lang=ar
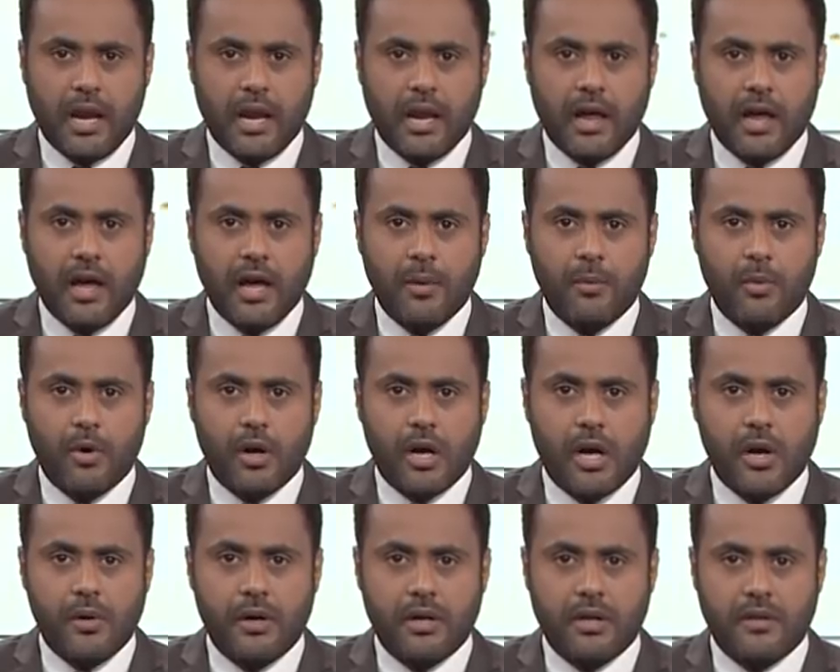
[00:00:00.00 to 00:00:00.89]
الألغام
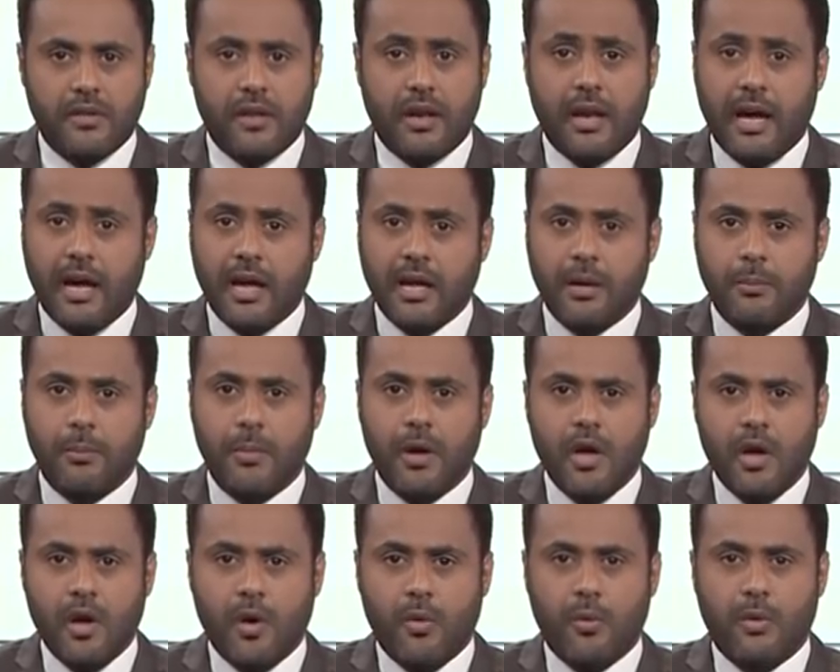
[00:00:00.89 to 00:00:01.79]
وكوارث الحرب
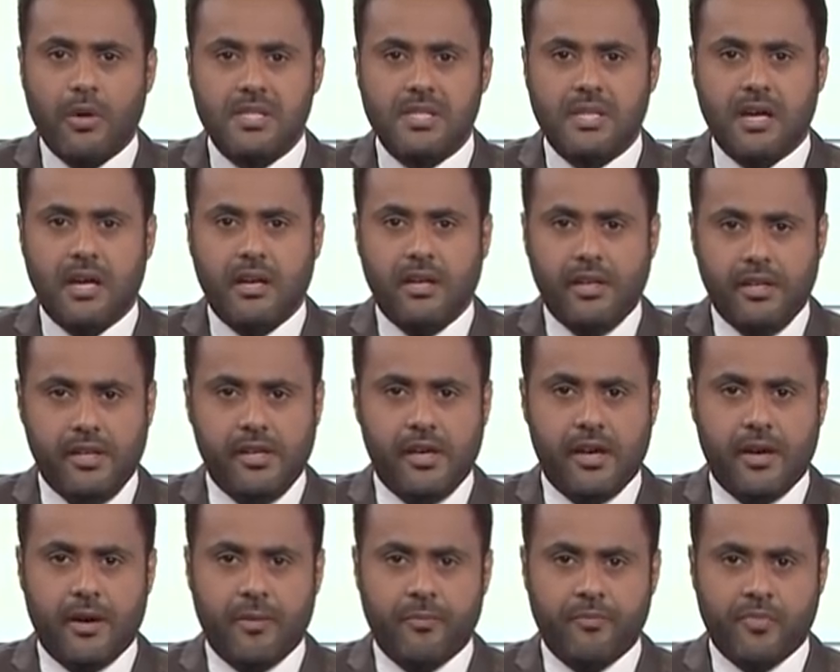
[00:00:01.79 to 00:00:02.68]

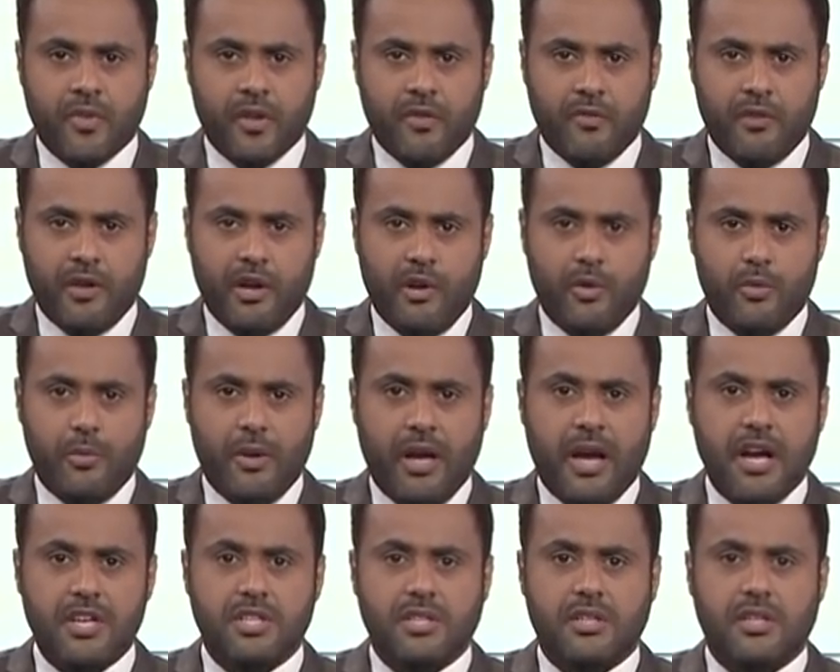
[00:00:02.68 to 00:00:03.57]
وصانعها فنحن
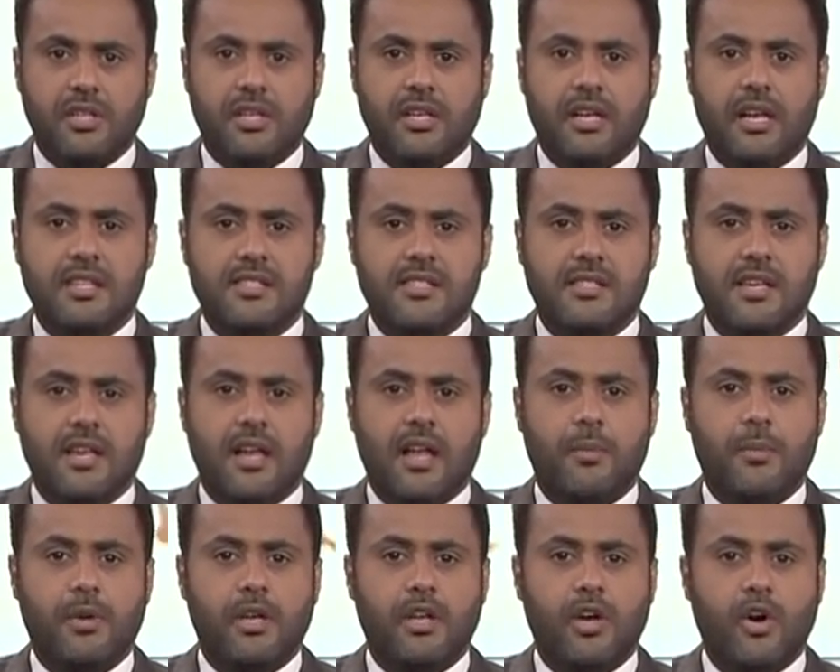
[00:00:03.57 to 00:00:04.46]
بحاجة إلى
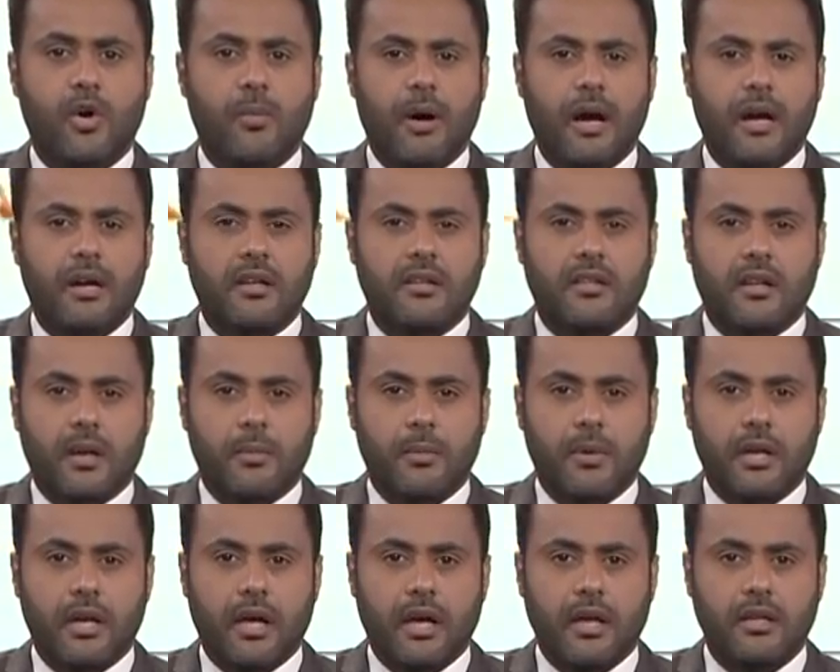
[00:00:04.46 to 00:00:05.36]
السلام اليوم أكثر
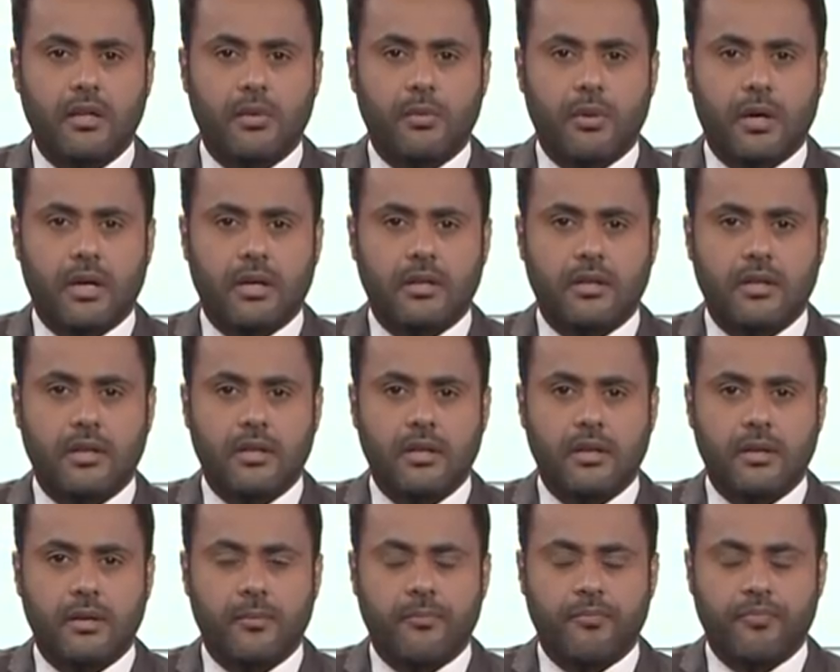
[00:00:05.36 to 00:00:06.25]
من أي وقت
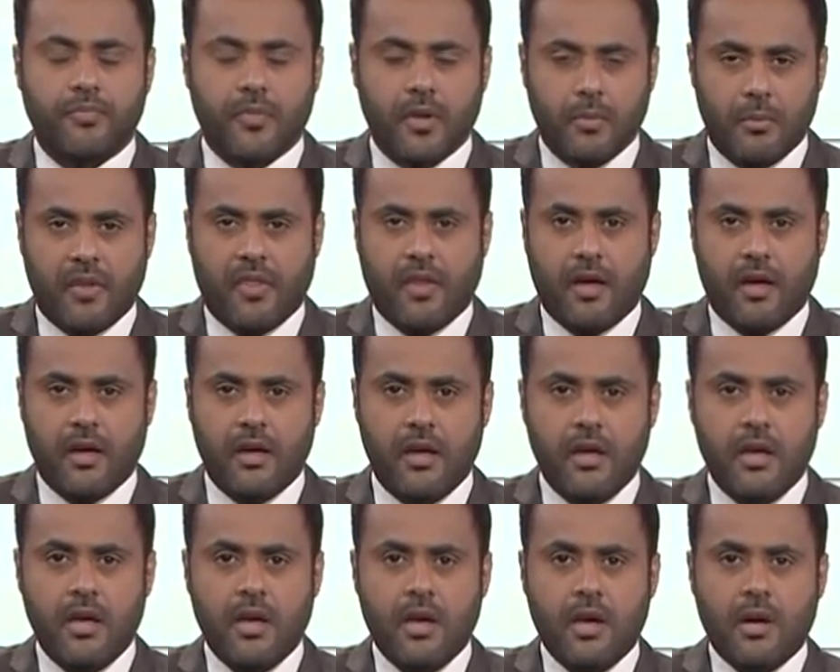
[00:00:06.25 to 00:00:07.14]
مضى
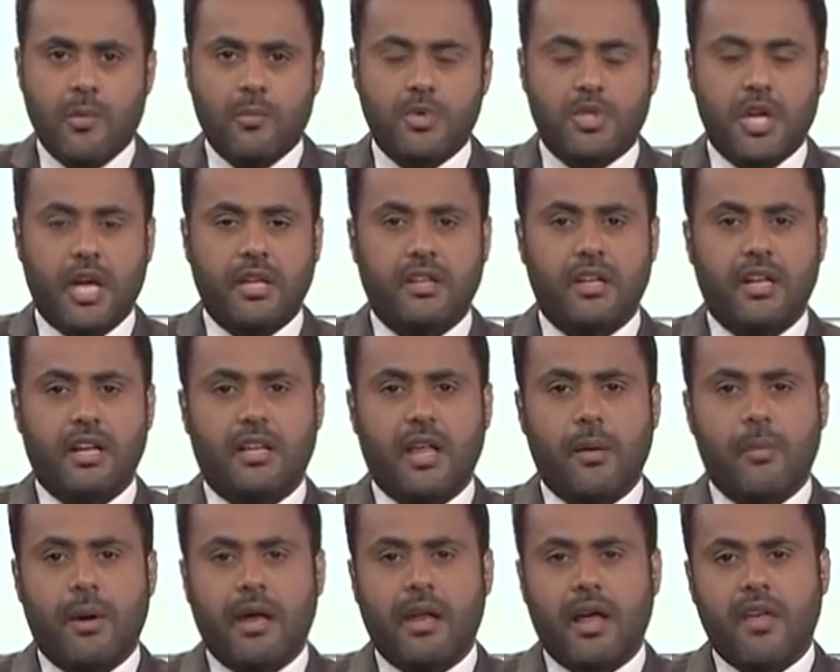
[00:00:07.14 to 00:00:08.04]
مشاهدينا
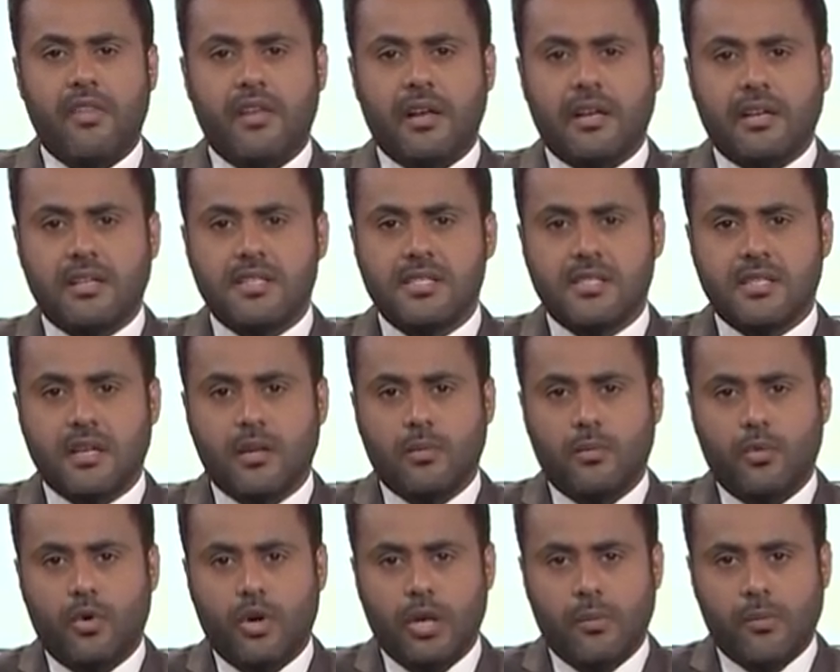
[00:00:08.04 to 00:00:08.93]
تابعنا هذه القصة
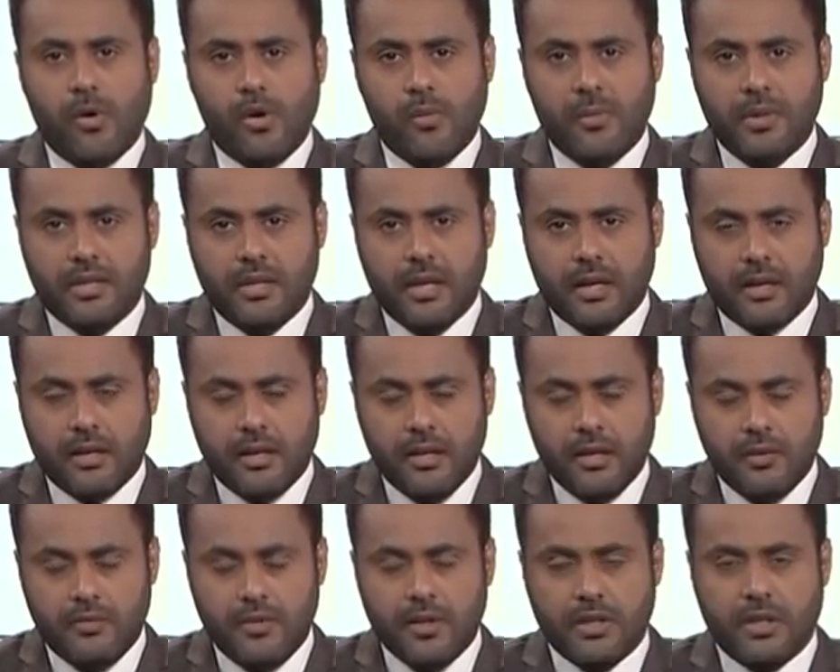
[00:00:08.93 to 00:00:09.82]
المؤلمة
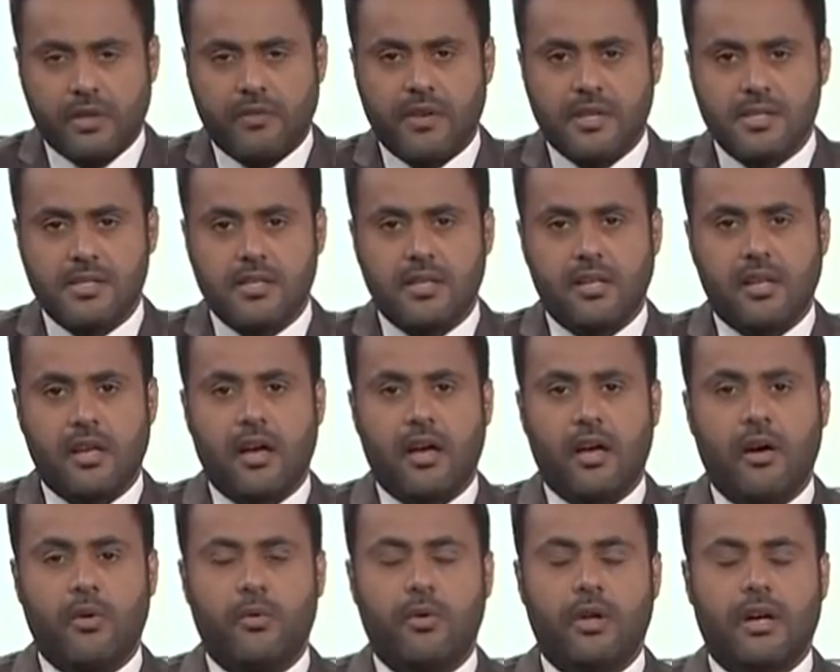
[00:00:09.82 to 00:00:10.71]
وبالتأكيد في
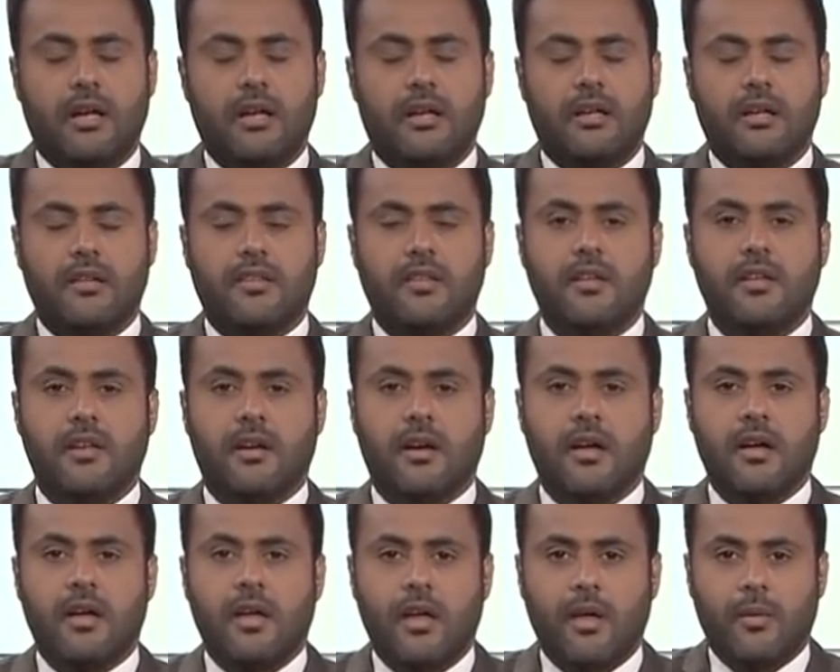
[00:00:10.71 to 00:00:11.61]
تفاصيلها هناك الكثير
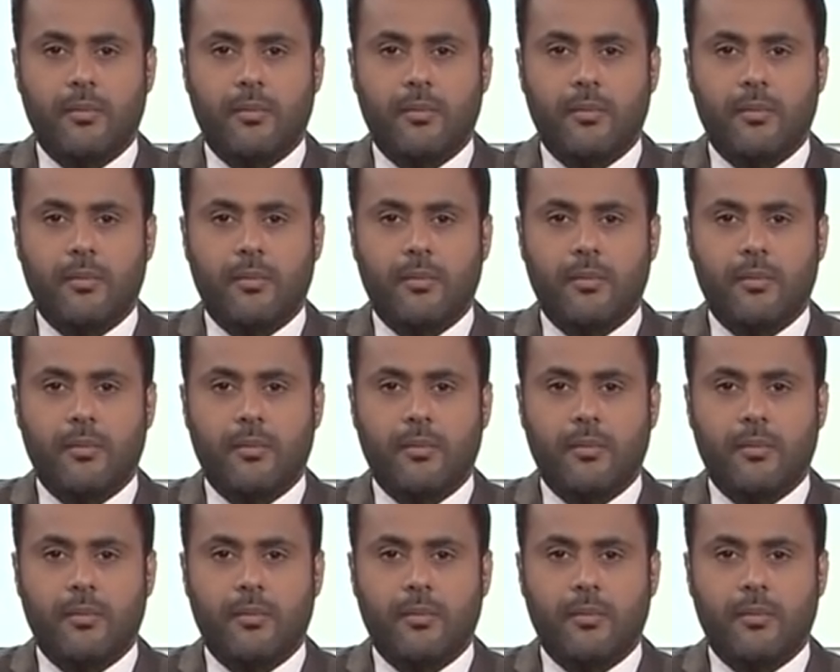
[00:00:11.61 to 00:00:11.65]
